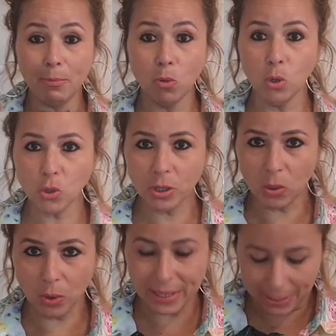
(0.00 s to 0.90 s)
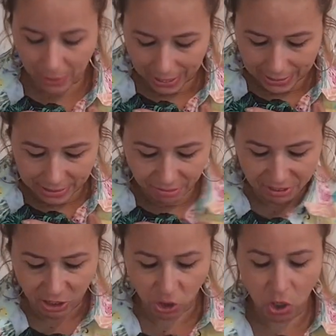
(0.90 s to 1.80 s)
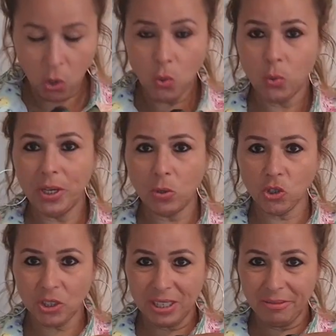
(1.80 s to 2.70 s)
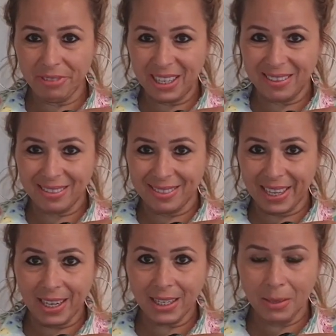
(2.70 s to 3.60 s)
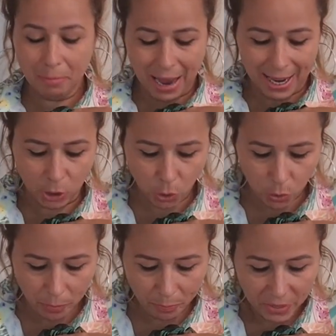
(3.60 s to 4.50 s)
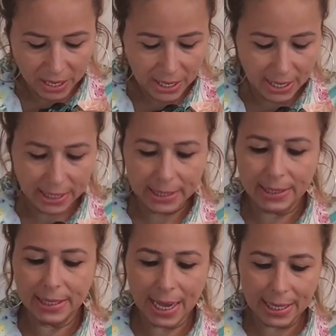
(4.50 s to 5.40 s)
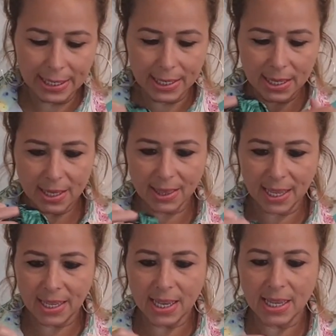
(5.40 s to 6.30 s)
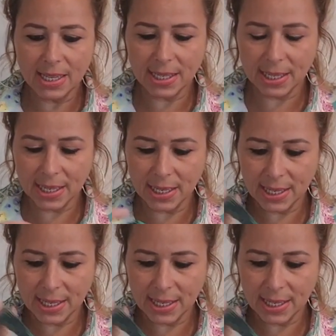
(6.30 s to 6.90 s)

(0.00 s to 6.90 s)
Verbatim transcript: muito decotado. Aqui na frente, o decote dele vem até aqui embaixo. E aí, tem esse